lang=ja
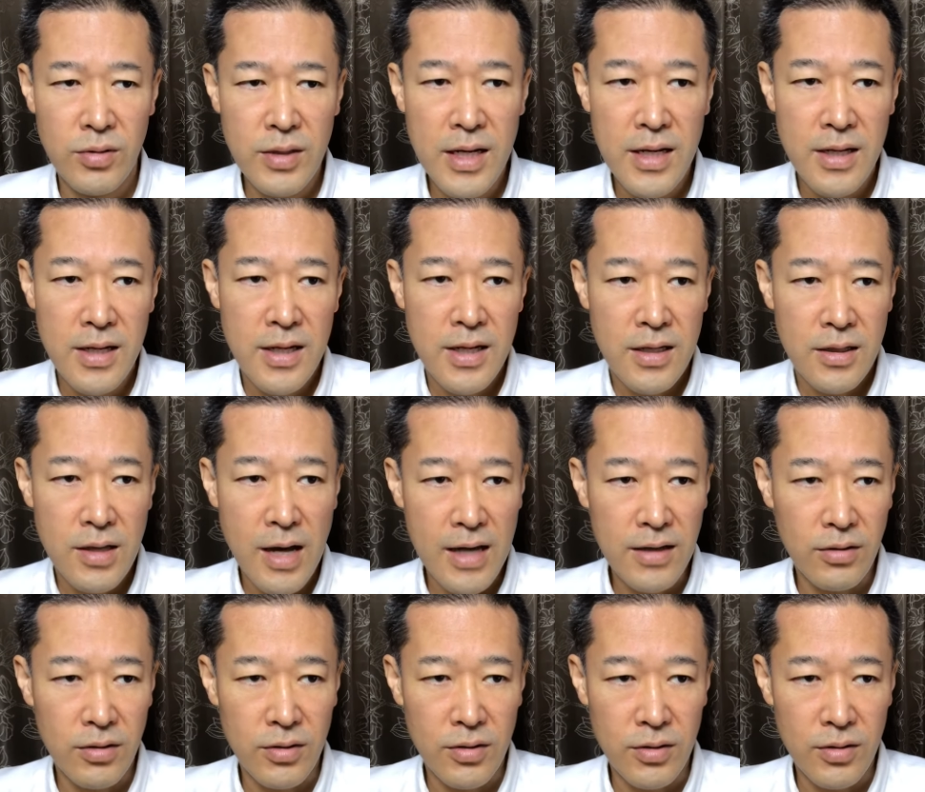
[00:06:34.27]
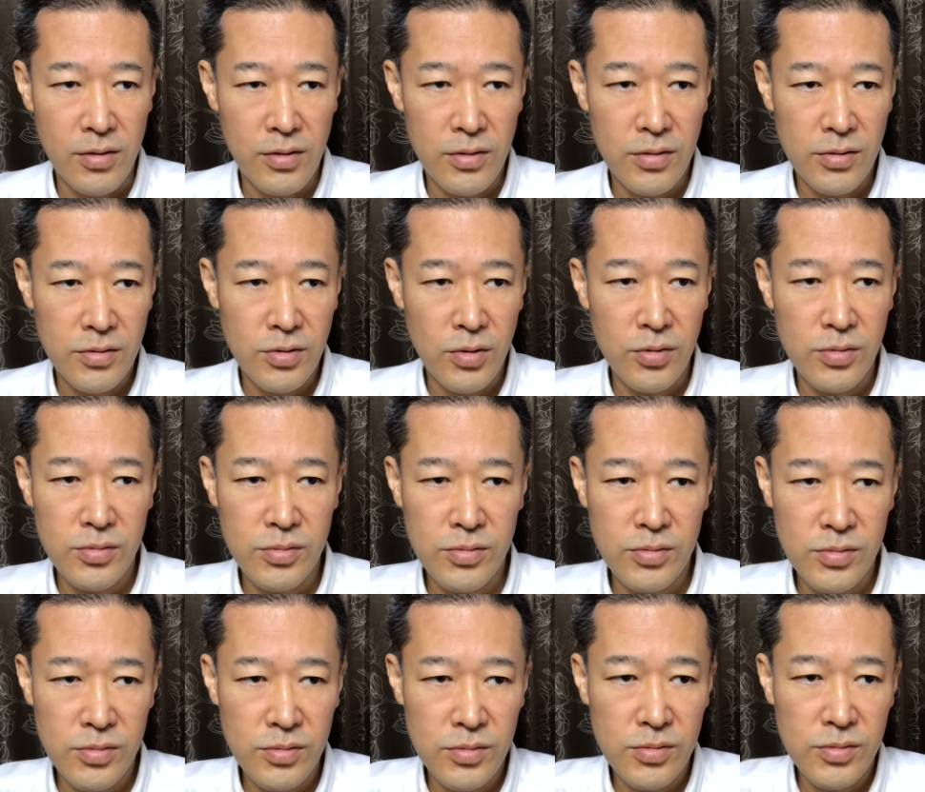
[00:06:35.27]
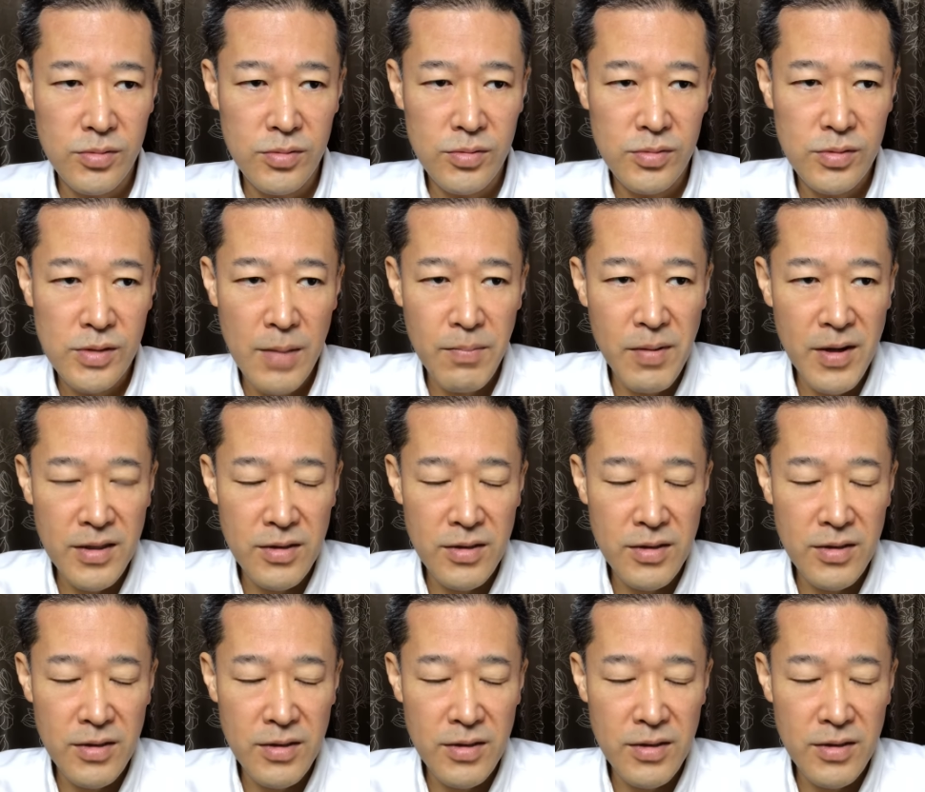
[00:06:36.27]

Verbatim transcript: であのそういうやっぱ